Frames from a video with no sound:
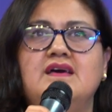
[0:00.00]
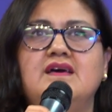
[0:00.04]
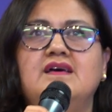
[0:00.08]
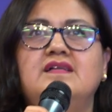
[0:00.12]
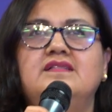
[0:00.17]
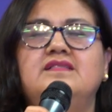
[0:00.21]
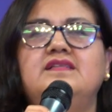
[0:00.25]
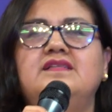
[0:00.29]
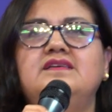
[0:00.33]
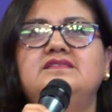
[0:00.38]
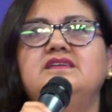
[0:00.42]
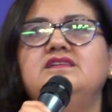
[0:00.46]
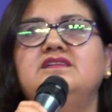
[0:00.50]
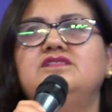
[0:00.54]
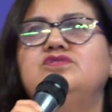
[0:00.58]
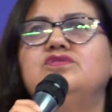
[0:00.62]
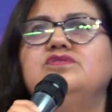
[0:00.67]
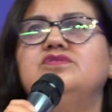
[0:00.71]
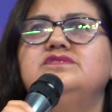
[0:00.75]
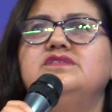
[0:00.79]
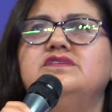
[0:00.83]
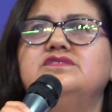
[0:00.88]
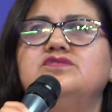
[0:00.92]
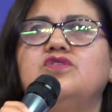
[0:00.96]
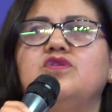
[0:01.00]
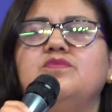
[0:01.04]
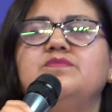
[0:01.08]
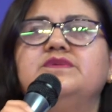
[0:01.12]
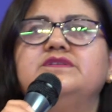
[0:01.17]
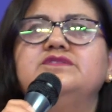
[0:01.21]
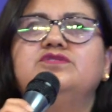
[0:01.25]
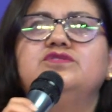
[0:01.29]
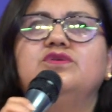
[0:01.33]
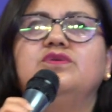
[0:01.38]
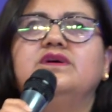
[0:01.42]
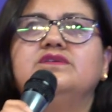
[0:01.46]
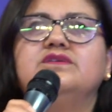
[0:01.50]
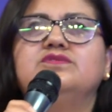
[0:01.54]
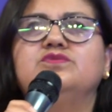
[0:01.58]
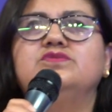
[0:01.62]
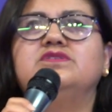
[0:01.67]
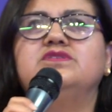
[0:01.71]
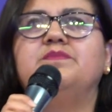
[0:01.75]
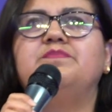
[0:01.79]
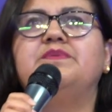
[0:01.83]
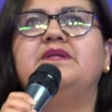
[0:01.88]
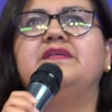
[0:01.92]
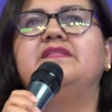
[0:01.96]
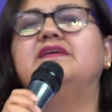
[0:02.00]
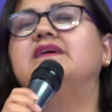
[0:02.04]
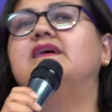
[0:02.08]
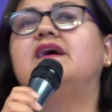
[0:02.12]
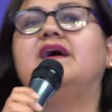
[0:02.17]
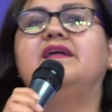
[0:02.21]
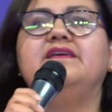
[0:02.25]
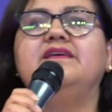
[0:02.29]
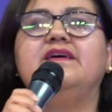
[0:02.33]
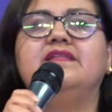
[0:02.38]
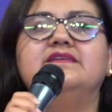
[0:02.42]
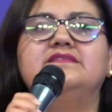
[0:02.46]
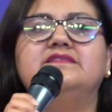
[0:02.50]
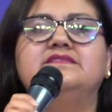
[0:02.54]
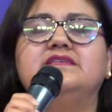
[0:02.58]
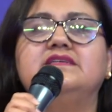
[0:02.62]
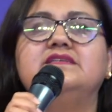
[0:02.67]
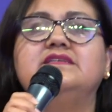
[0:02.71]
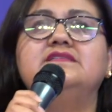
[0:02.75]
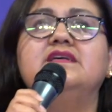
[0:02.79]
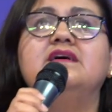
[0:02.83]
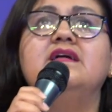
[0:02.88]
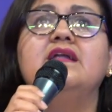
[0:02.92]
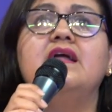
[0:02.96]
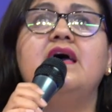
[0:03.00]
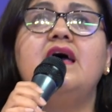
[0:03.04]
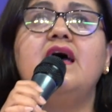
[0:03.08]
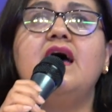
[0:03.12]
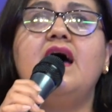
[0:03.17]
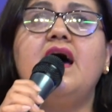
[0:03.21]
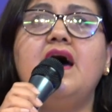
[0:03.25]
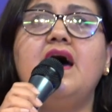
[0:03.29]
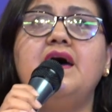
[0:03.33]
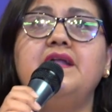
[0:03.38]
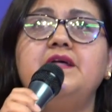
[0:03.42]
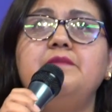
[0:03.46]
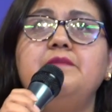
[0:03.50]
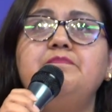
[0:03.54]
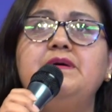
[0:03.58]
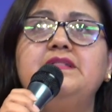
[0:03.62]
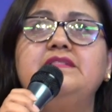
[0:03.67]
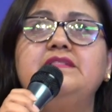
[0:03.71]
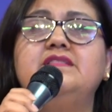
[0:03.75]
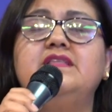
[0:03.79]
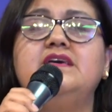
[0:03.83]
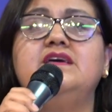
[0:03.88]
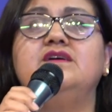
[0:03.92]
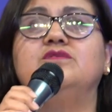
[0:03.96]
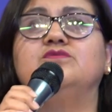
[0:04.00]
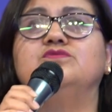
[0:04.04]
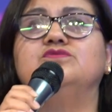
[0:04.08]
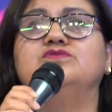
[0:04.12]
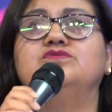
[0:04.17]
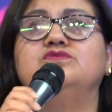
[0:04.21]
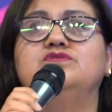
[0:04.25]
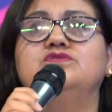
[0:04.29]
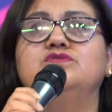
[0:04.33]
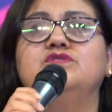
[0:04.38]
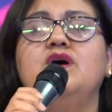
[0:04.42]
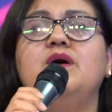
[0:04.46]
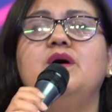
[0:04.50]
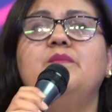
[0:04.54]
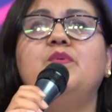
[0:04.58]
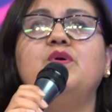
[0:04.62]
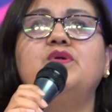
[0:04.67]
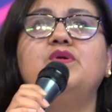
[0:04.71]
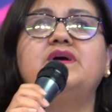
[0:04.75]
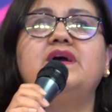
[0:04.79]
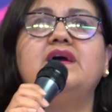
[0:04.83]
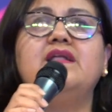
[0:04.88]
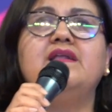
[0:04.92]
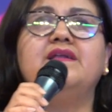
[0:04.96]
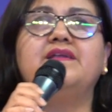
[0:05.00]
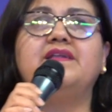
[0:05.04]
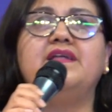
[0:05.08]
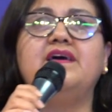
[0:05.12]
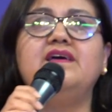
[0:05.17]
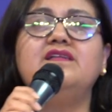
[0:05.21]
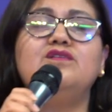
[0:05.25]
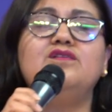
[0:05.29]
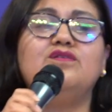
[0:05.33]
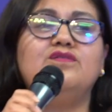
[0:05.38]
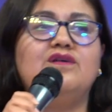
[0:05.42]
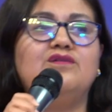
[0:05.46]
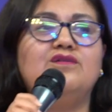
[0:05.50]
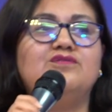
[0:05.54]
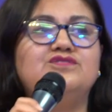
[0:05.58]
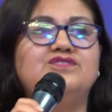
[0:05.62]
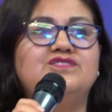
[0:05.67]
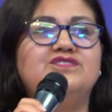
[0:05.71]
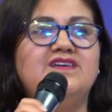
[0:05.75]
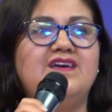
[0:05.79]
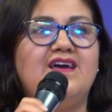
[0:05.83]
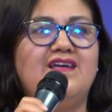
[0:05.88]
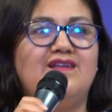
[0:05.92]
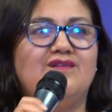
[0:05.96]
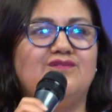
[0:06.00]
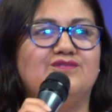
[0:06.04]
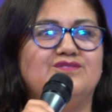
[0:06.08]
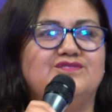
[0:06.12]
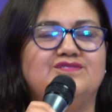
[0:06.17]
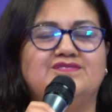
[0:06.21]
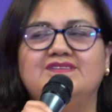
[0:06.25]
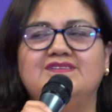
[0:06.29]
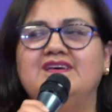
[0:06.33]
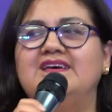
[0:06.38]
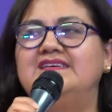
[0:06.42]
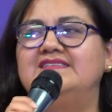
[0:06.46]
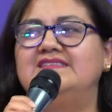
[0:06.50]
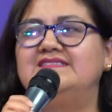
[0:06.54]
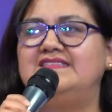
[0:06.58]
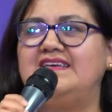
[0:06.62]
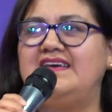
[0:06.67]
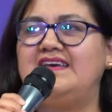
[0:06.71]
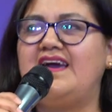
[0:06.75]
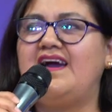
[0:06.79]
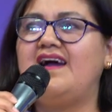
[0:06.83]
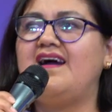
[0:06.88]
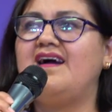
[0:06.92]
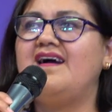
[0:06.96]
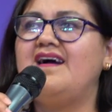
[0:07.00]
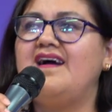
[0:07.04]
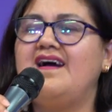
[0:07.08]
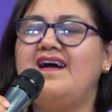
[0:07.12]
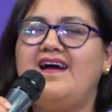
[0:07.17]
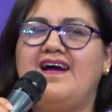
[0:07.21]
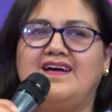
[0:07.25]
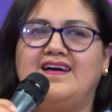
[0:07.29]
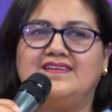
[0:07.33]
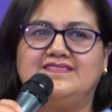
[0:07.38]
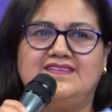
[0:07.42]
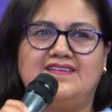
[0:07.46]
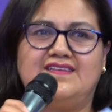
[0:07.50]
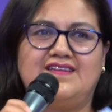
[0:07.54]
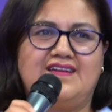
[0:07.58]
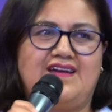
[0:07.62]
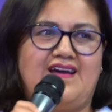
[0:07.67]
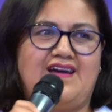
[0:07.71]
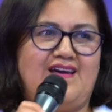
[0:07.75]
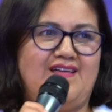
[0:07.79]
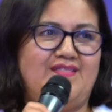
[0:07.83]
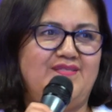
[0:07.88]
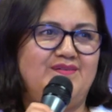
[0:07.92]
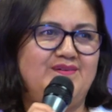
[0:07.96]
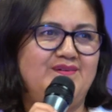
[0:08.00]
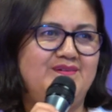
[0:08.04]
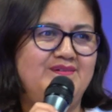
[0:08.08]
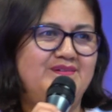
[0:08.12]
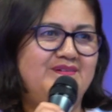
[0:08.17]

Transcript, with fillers: Desde entonces comenzó Jesús a predicar y a decir, arrepentíos, porque el reino de los cielos se ha acercado.